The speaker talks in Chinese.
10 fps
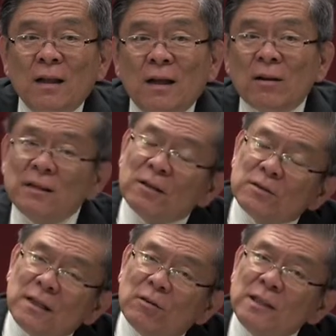好了，那
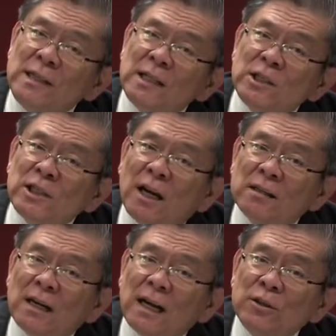到了天上
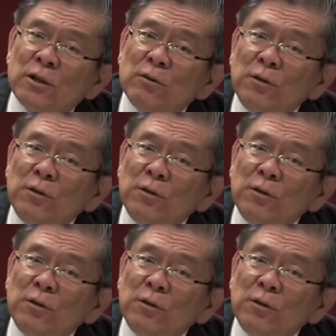还需要